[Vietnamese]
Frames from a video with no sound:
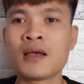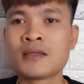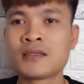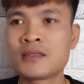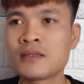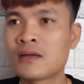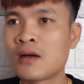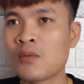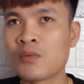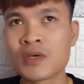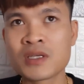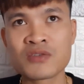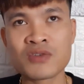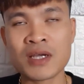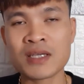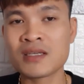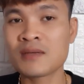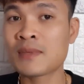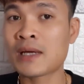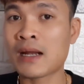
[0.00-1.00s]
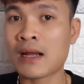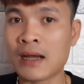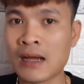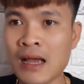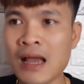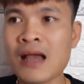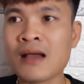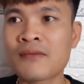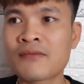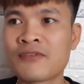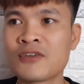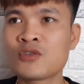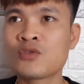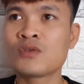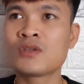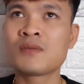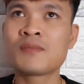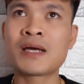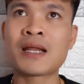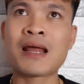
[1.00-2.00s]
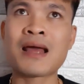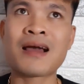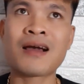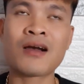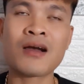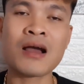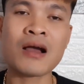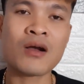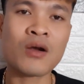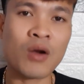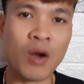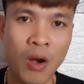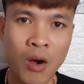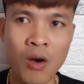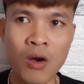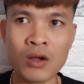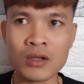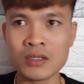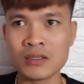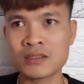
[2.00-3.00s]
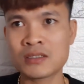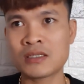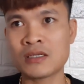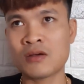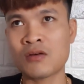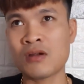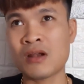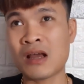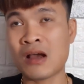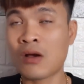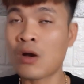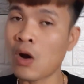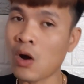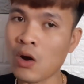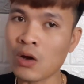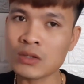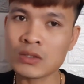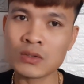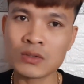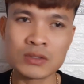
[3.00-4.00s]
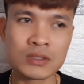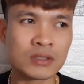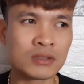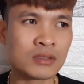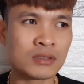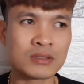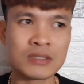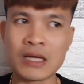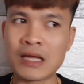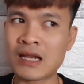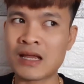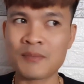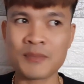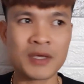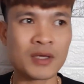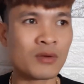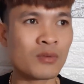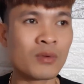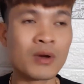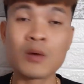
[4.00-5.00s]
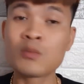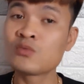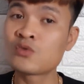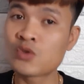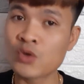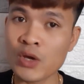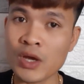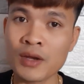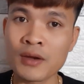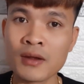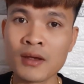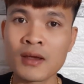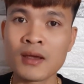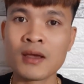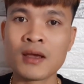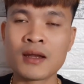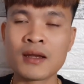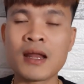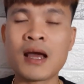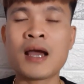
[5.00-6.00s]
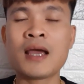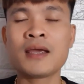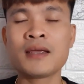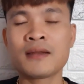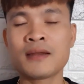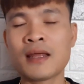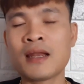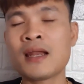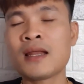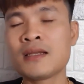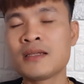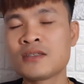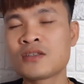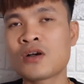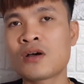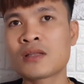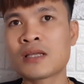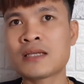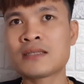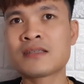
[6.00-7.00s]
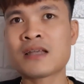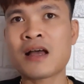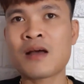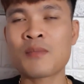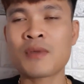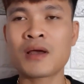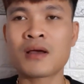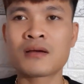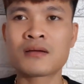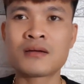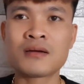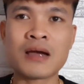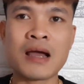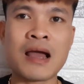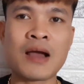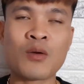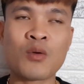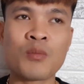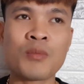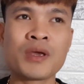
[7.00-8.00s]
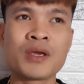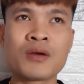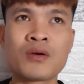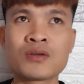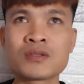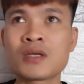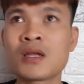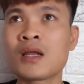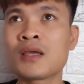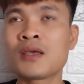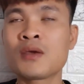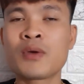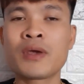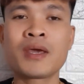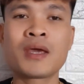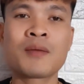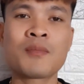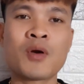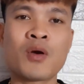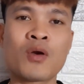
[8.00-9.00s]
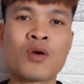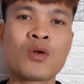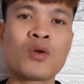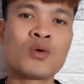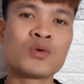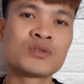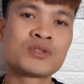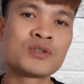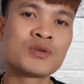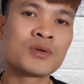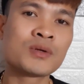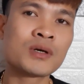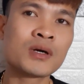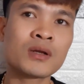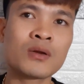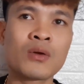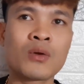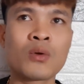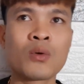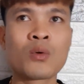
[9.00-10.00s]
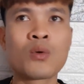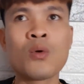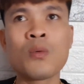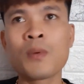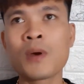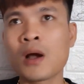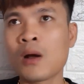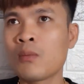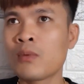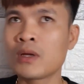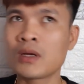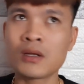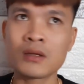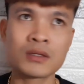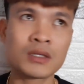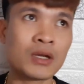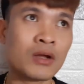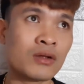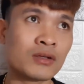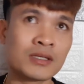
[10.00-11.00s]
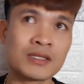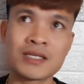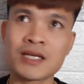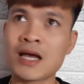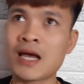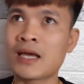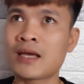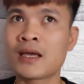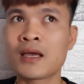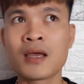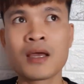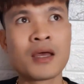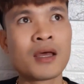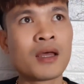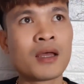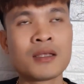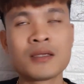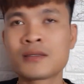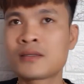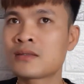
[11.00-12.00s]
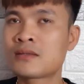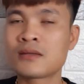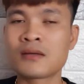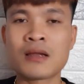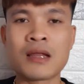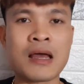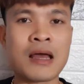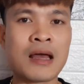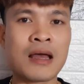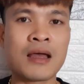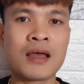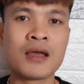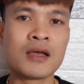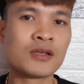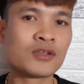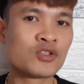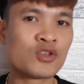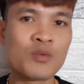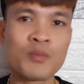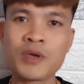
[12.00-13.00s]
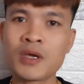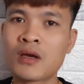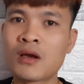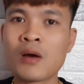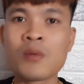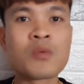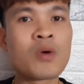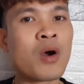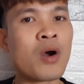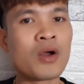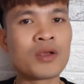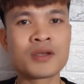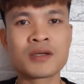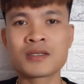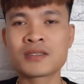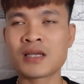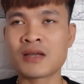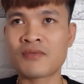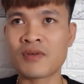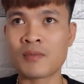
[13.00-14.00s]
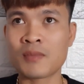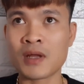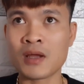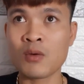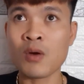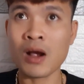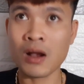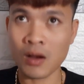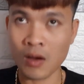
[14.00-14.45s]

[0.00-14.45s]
chứ không kinh doanh những mặt hàng khác. Ví dụ những mặt hàng khác có nhưng chỉ gọi là có thôi, chứ thực ra là mình không chuyên. Đấy, đấy là lý do tại sao mà cửa hàng của mình có rất là nhiều anh em hỏi có đồ Sirius, có đồ cúp không hay là lọ thế chai. Thế thực sự là shop mình không có những cái sản phẩm đấy, hoặc